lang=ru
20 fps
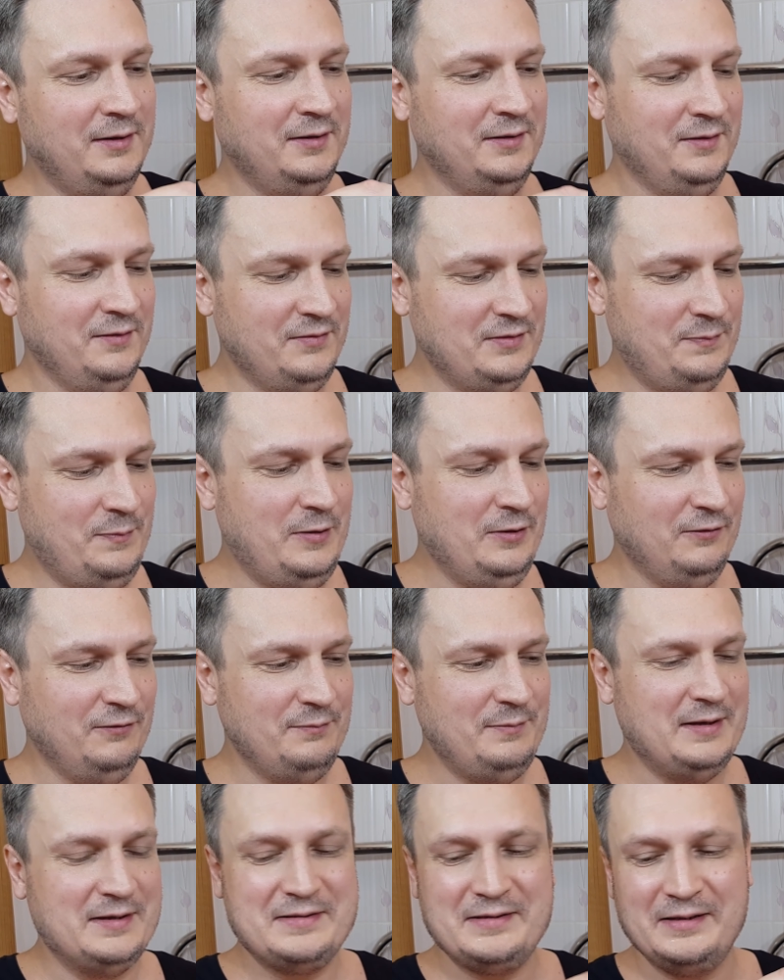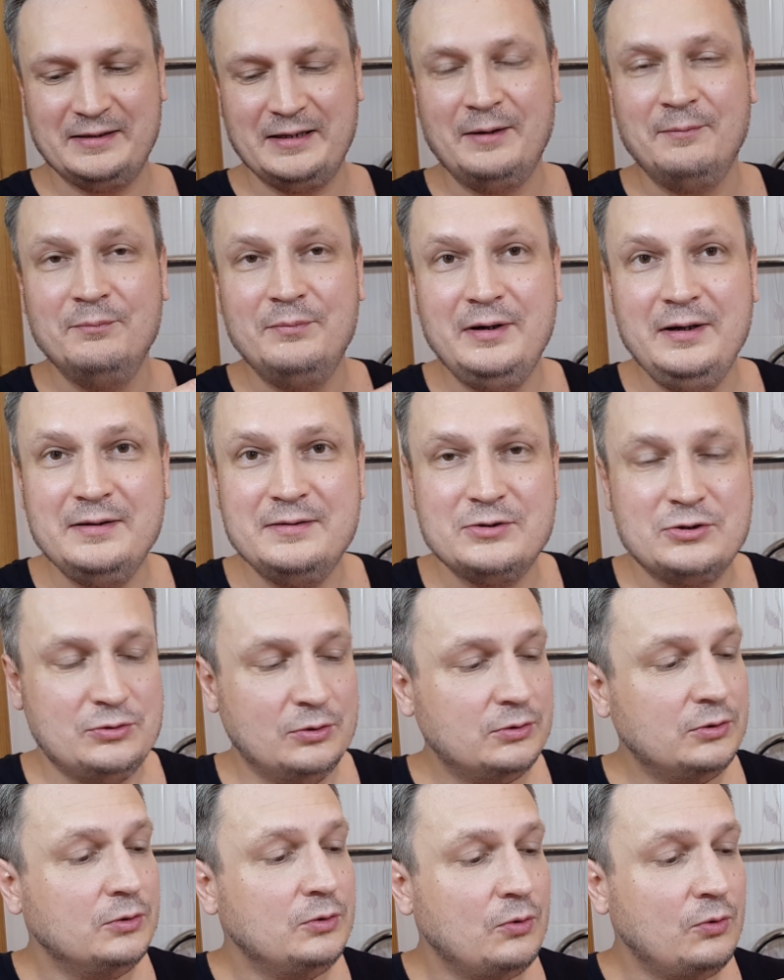и взбил вместо там бриза
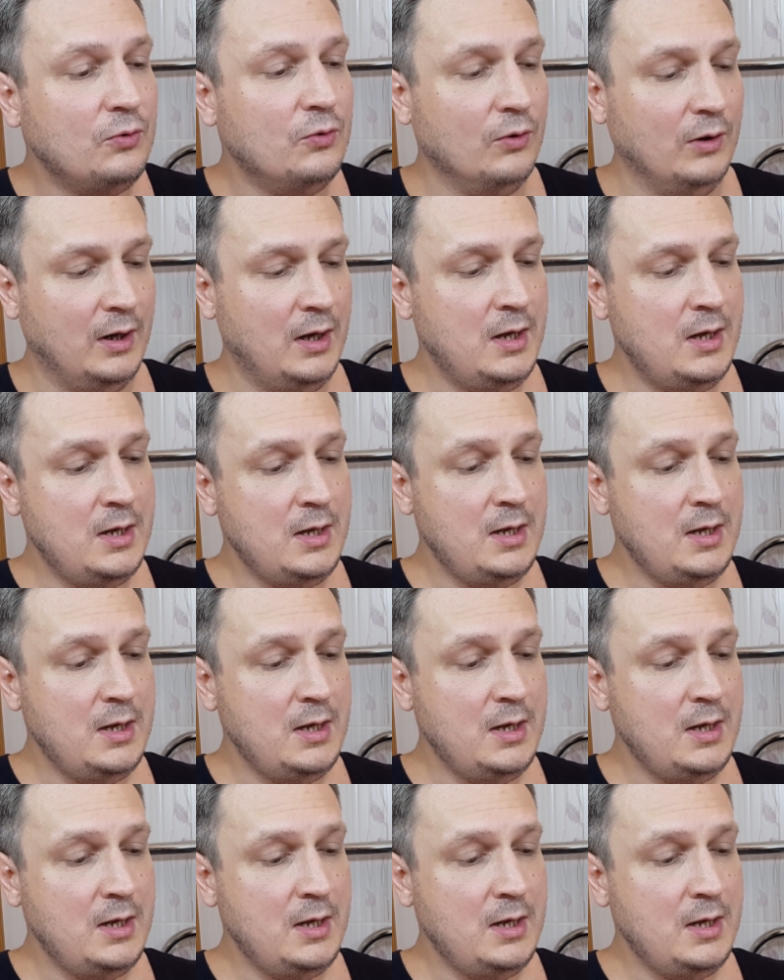что-то другое.